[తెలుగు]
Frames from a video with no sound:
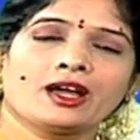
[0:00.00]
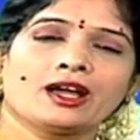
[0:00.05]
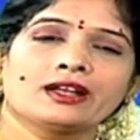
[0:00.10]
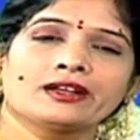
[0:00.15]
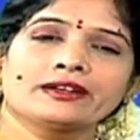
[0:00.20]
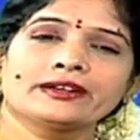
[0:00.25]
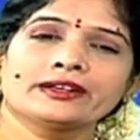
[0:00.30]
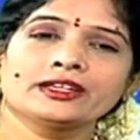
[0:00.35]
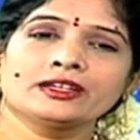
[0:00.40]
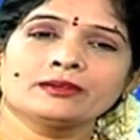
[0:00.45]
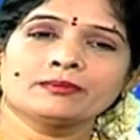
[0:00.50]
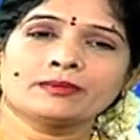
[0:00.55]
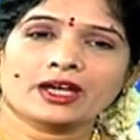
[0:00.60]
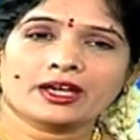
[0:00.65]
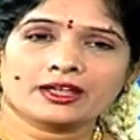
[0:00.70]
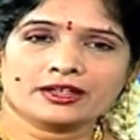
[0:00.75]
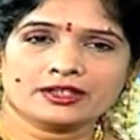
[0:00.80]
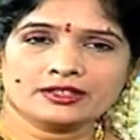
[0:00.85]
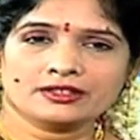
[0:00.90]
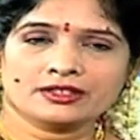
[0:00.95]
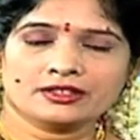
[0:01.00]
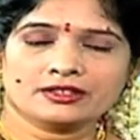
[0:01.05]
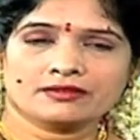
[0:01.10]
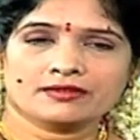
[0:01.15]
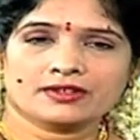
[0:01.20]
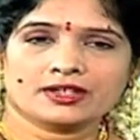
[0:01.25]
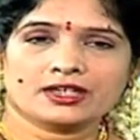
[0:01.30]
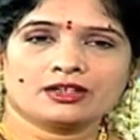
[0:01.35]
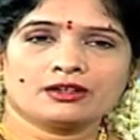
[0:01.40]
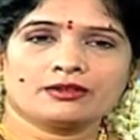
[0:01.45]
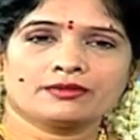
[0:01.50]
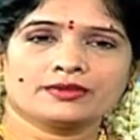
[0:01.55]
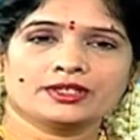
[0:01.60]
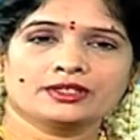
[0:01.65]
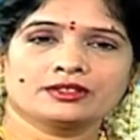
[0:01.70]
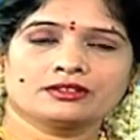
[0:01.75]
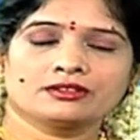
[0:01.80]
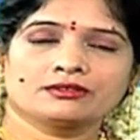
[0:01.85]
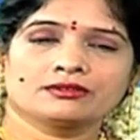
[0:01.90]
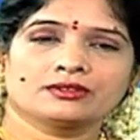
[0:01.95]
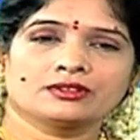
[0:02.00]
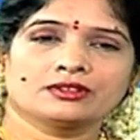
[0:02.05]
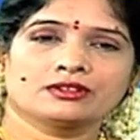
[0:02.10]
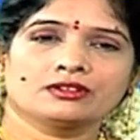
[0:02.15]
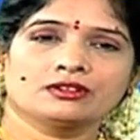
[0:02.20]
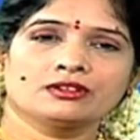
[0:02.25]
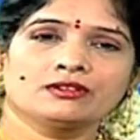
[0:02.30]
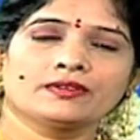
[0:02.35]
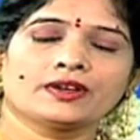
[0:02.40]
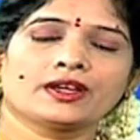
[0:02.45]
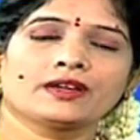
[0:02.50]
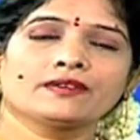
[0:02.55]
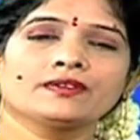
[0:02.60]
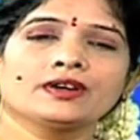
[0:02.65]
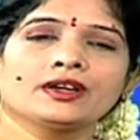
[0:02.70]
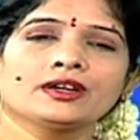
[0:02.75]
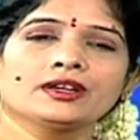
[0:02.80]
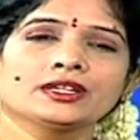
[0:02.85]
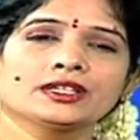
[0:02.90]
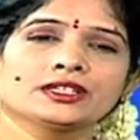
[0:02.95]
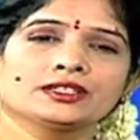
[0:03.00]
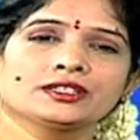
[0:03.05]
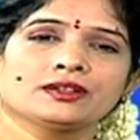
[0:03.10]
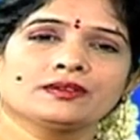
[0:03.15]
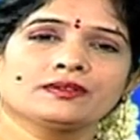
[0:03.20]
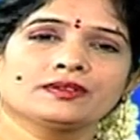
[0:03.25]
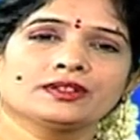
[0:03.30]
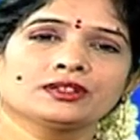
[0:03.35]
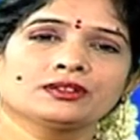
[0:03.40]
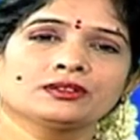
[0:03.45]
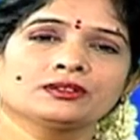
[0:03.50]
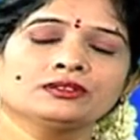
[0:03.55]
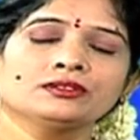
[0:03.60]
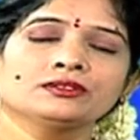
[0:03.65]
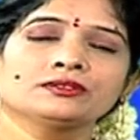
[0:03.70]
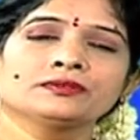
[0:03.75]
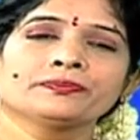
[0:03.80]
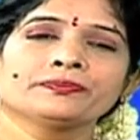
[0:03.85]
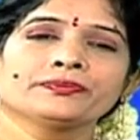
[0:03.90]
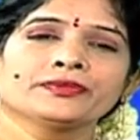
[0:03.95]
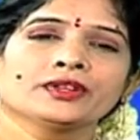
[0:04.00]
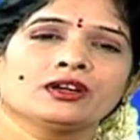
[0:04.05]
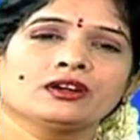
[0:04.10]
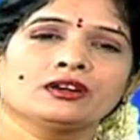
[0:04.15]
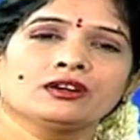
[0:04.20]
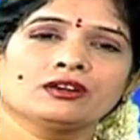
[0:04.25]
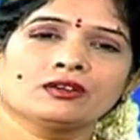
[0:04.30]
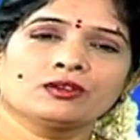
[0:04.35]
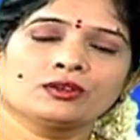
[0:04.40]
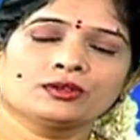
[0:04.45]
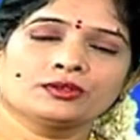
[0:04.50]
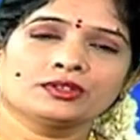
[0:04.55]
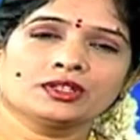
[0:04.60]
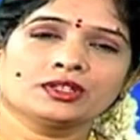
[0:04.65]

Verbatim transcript: ఆల్రెడీ మ్యారేజ్ అయిన వాళ్ళు ఎవరైతే ఉంటారో వైవాహిక జీవితంలో కొంత